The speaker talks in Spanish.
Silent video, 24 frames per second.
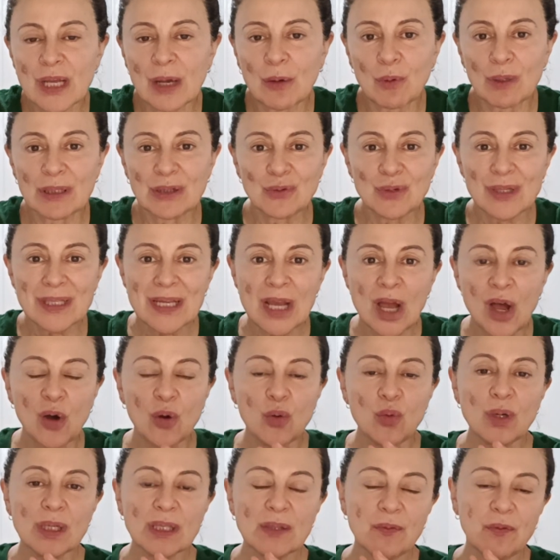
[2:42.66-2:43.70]
sea, cuando es
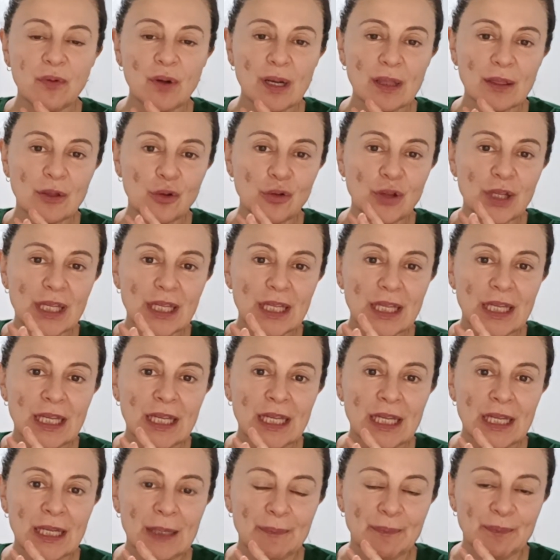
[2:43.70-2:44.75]
un esfuerzo de
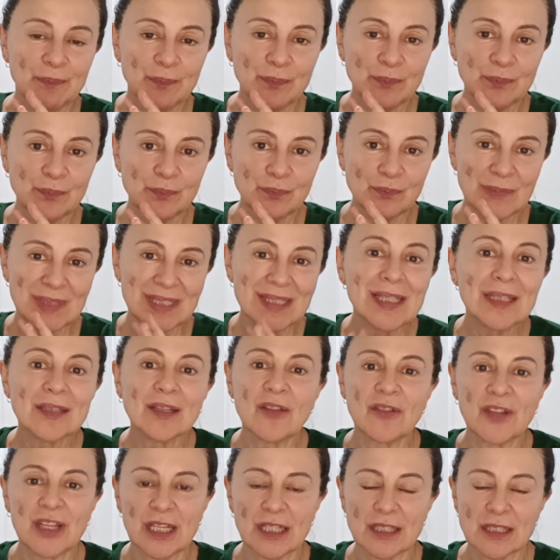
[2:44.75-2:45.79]
mm,
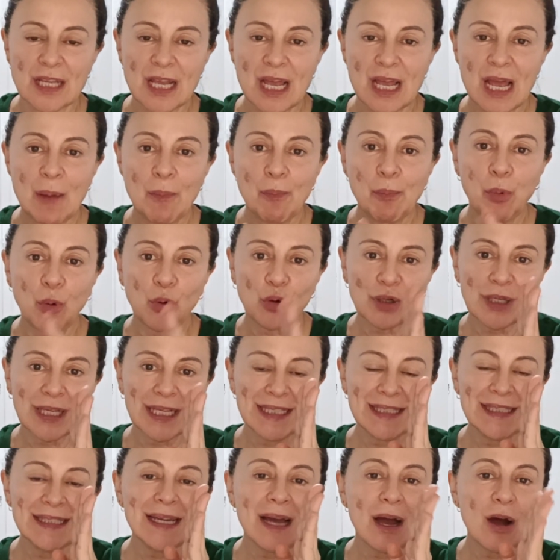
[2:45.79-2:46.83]
siete días, porque
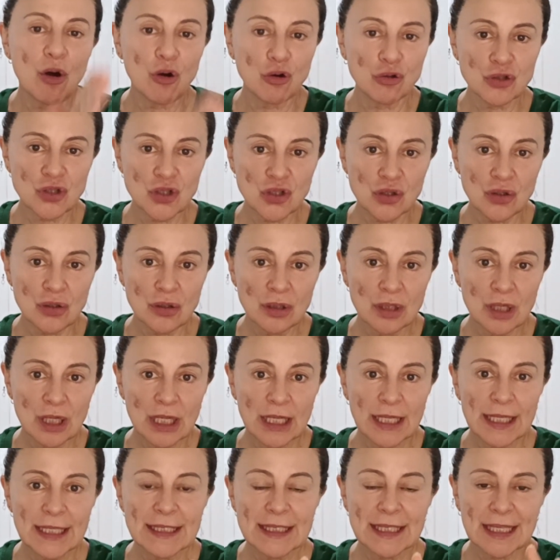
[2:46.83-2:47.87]
el día 8
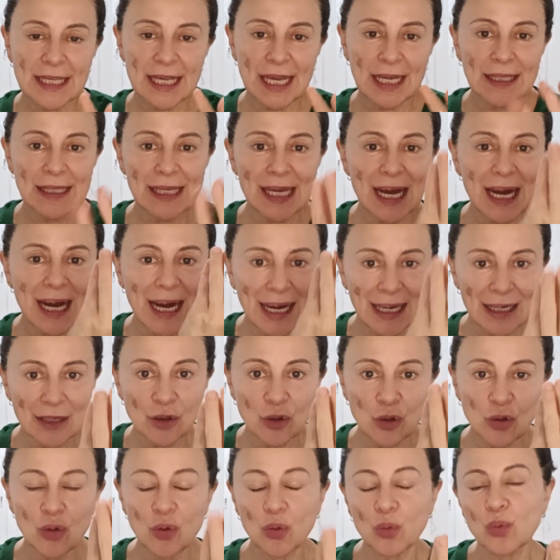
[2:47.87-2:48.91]
es que hay
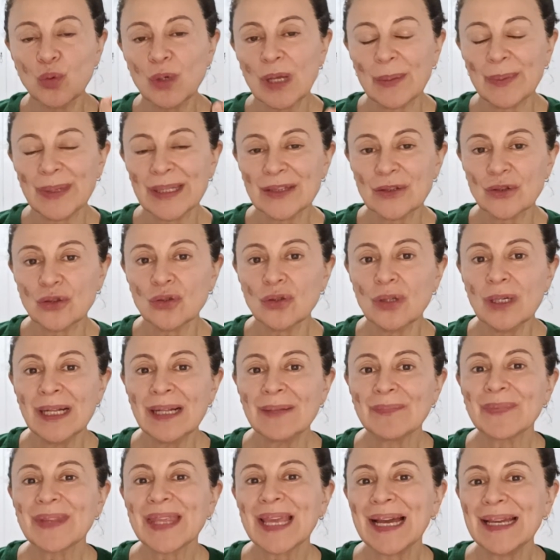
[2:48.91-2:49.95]
algo, un evento
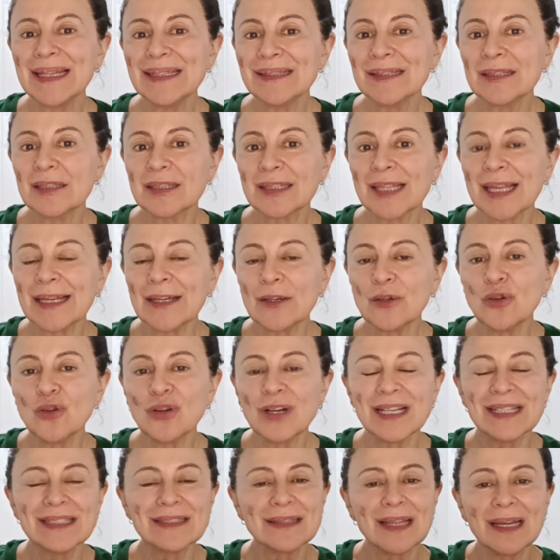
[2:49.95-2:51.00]
que hay tengo
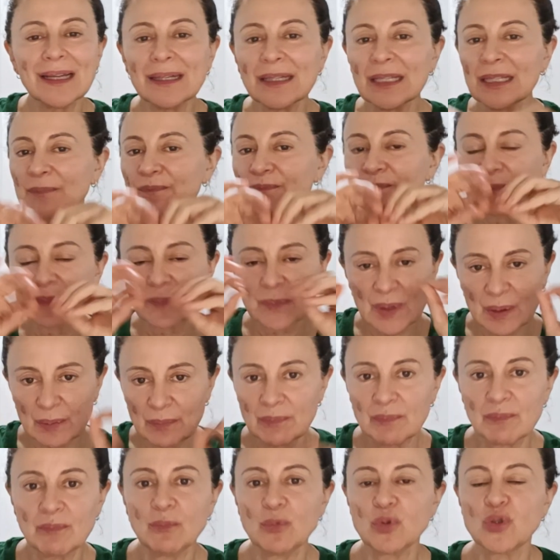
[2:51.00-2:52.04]
que estar
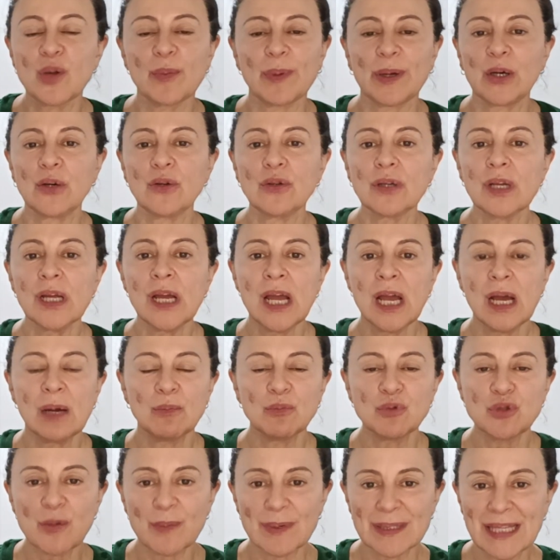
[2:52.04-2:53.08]
mm, mucho mejor,
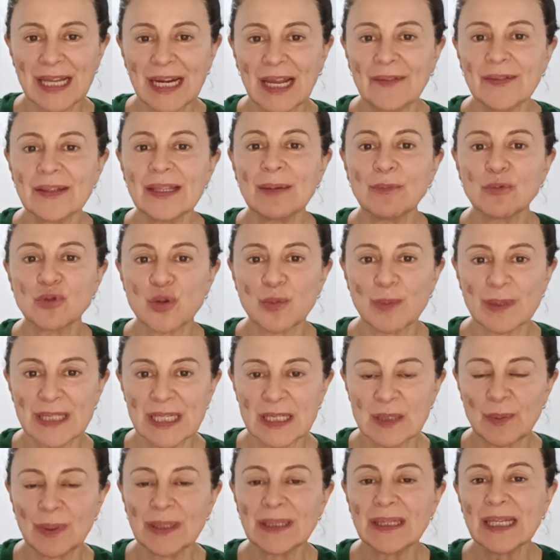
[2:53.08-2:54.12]
mucho más delgadita, mucho más
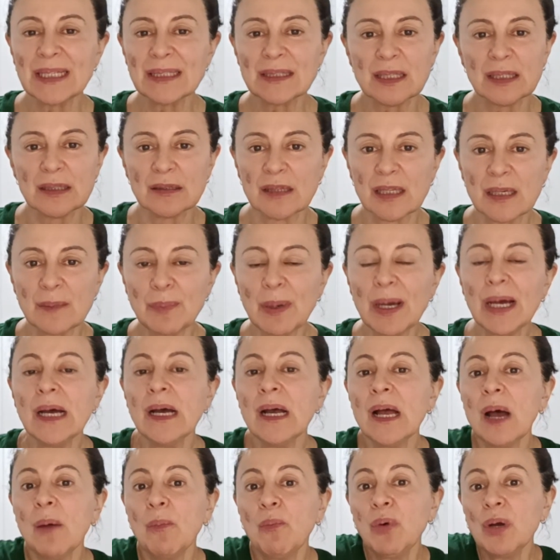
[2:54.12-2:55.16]
esbelta, sin tripa.
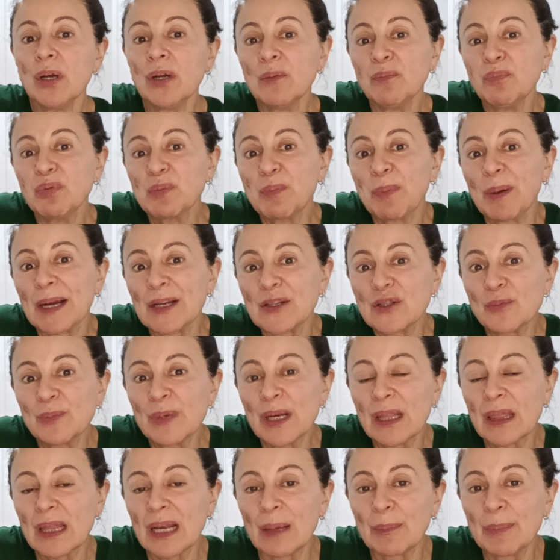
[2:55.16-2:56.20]
Bueno, pues para eso
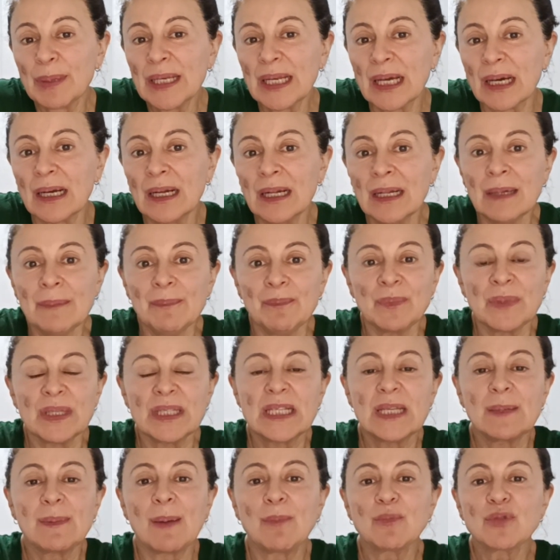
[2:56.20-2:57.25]
merece la pena.
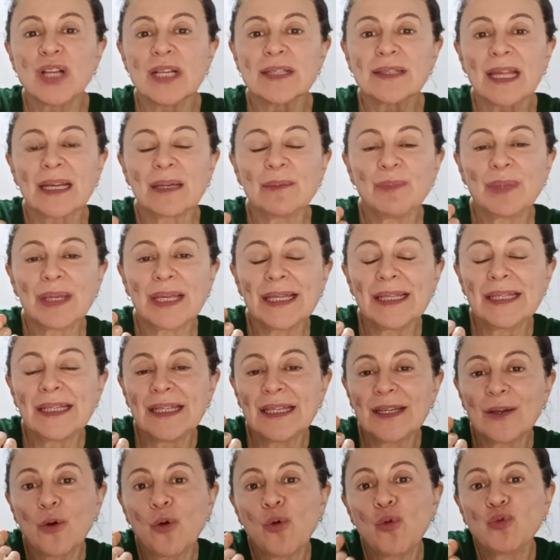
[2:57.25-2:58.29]
Si vamos a estar en
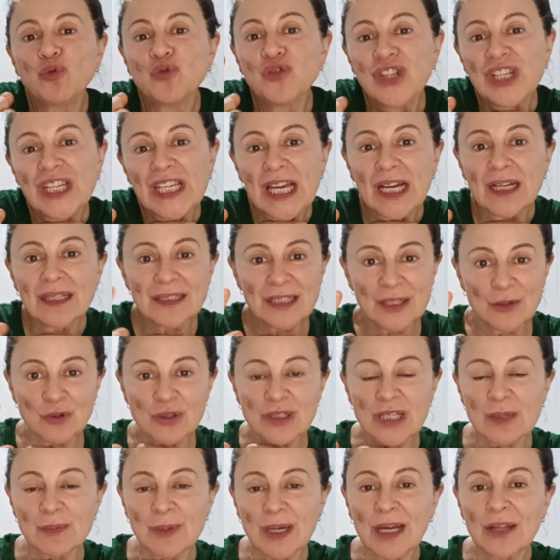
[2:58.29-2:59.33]
bikini un día, si
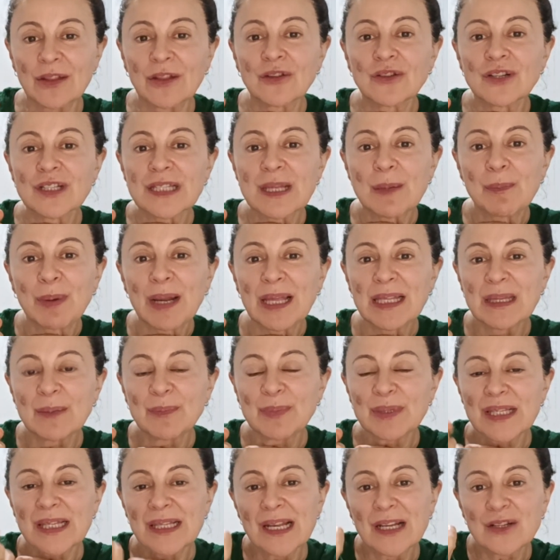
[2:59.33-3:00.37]
nuestras vacaciones de playa,
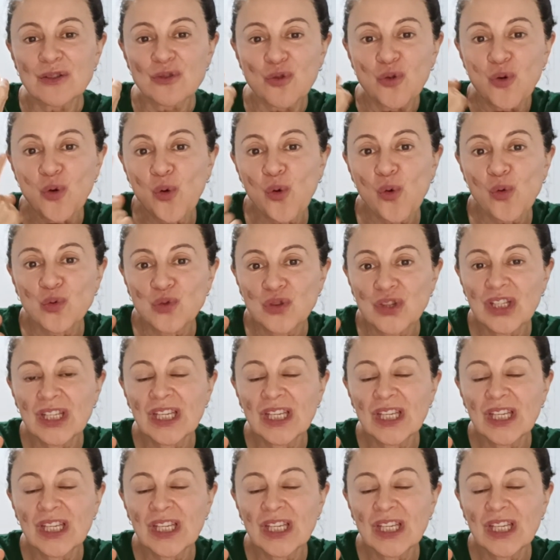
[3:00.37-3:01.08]
piscina son un